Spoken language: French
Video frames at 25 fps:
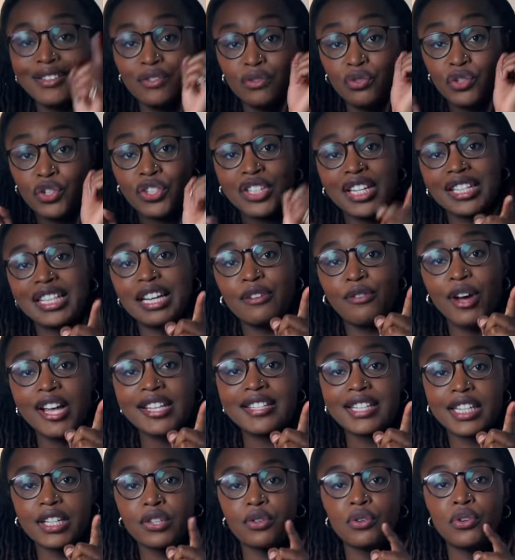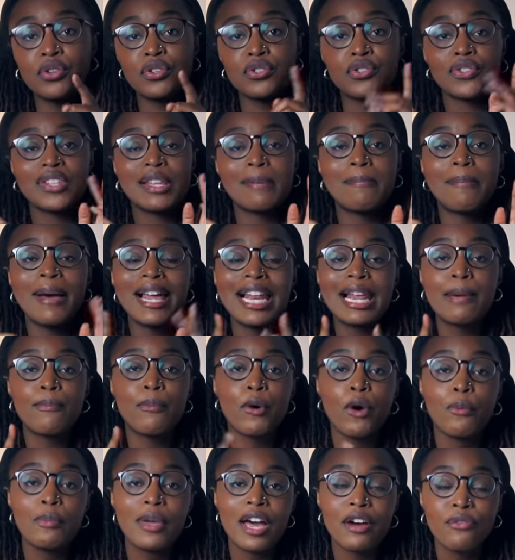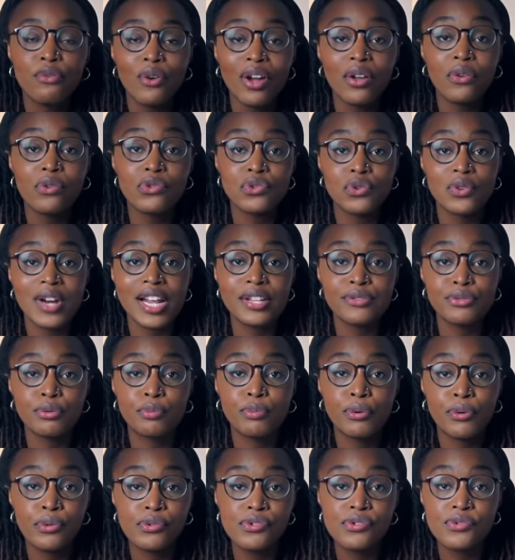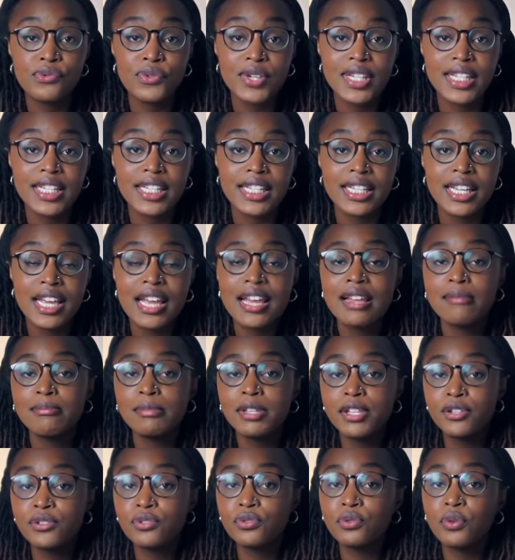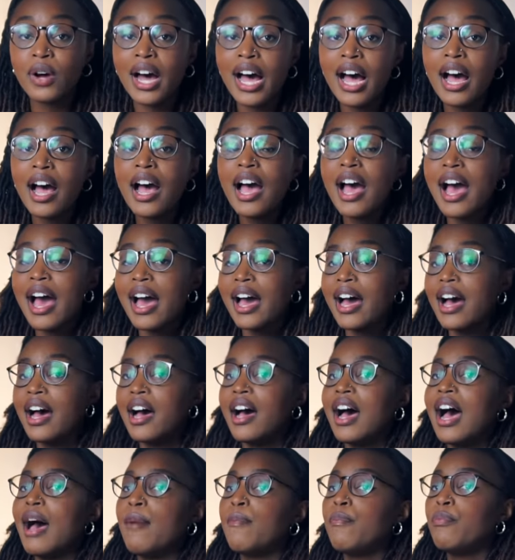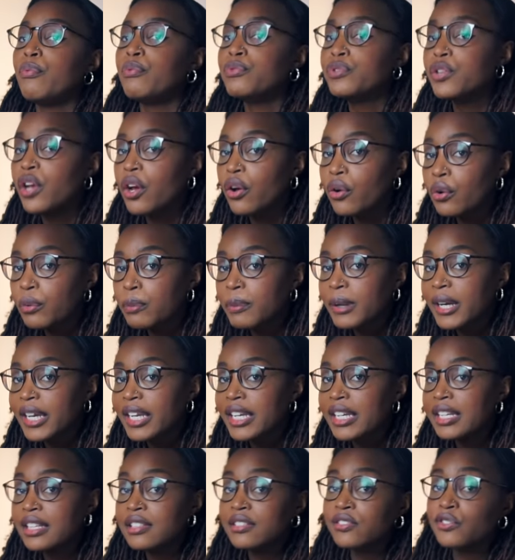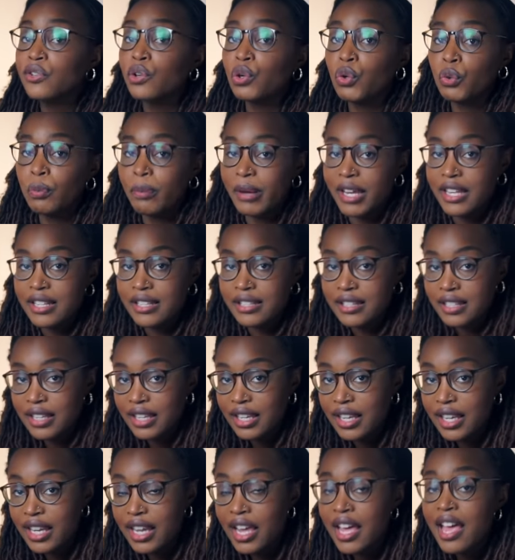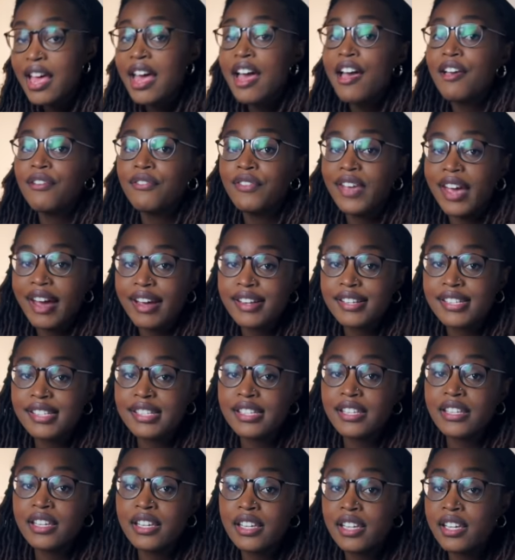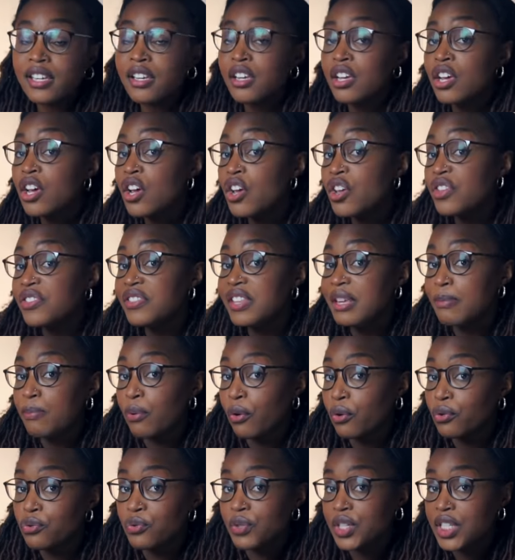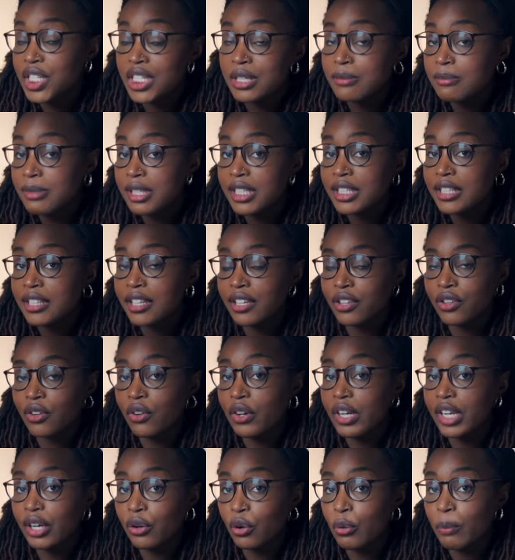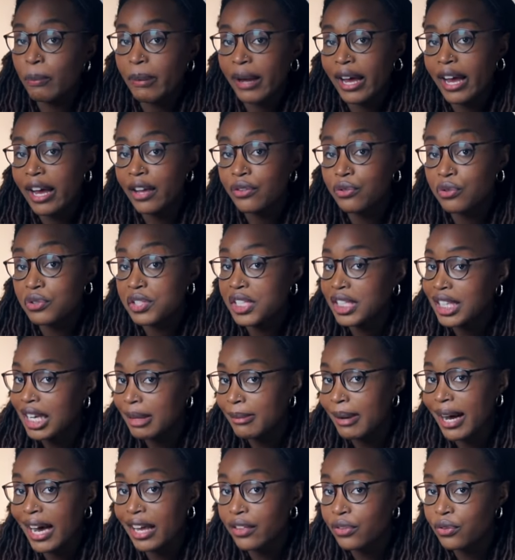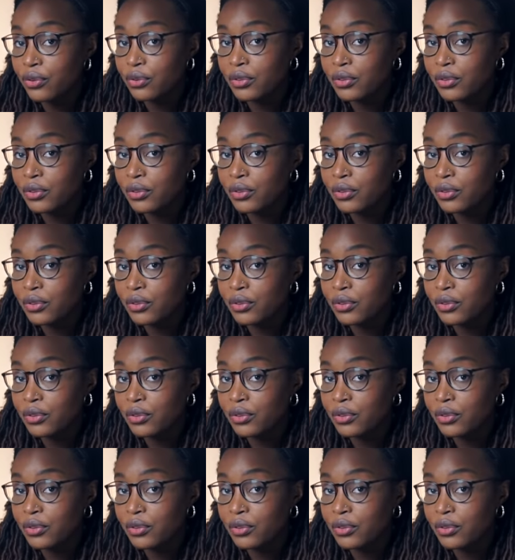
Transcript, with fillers: Une chose à savoir, c'est que ce n'est pas la première fois que cela se produit. Mitsuo a, à plusieurs reprises dans le passé, versé des produits chimiques dans les repas de ses camarades de